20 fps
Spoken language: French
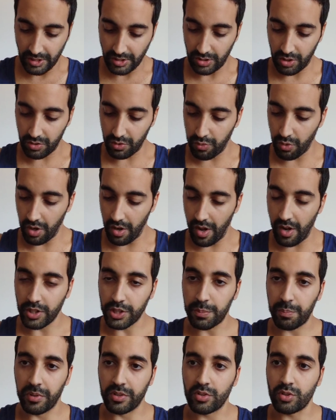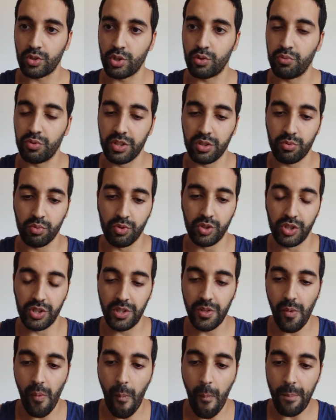Donc voilà, je pense que je vous ai tout
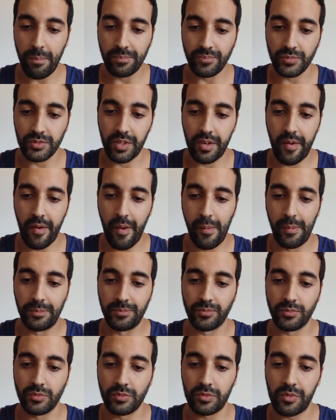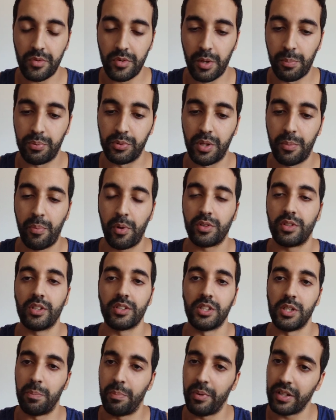dit. Euh, le plus
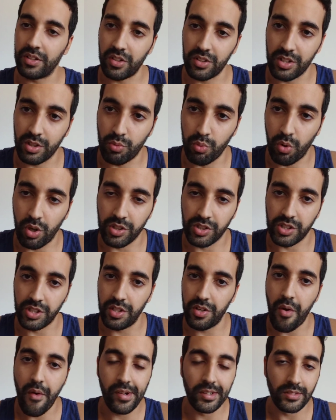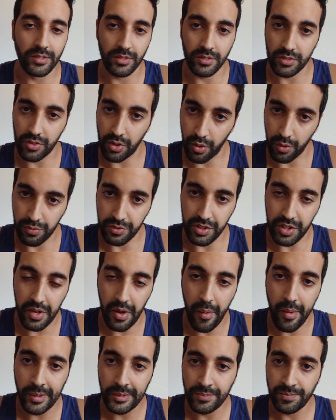important, c'est pas être découragé,
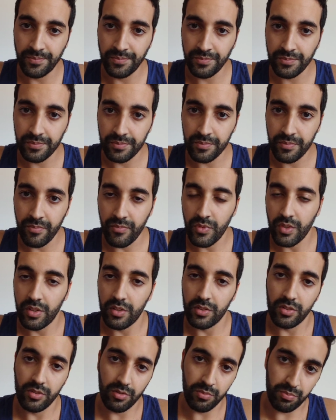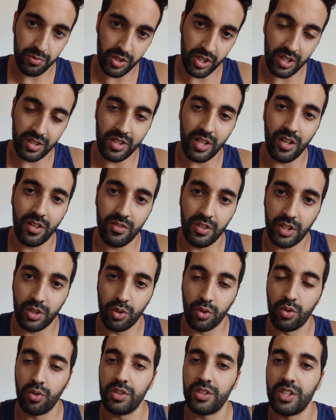revenir chatter
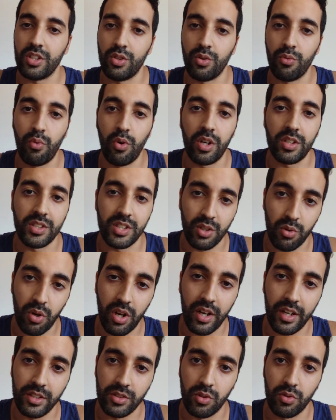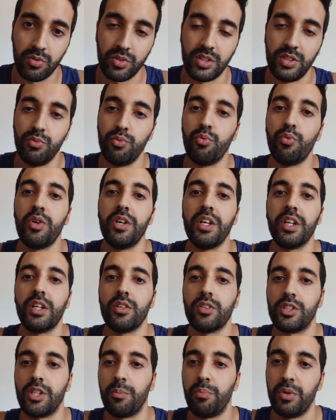avec eux, c'est de voir c'est quoi la raison. Si vous voyez
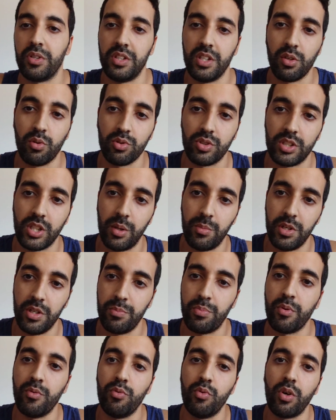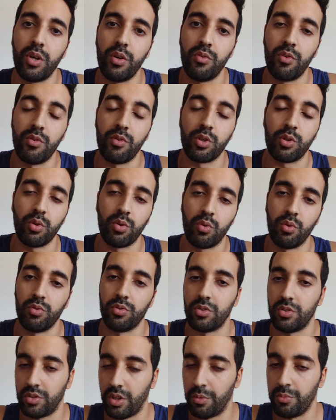que ça peut être négociable et ils peuvent vous rouvrir votre
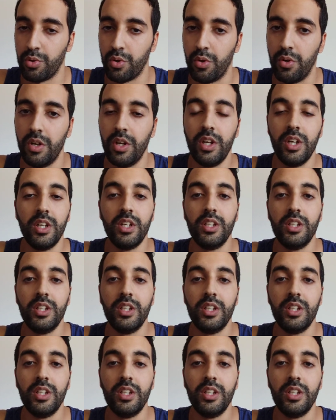compte, tant mieux.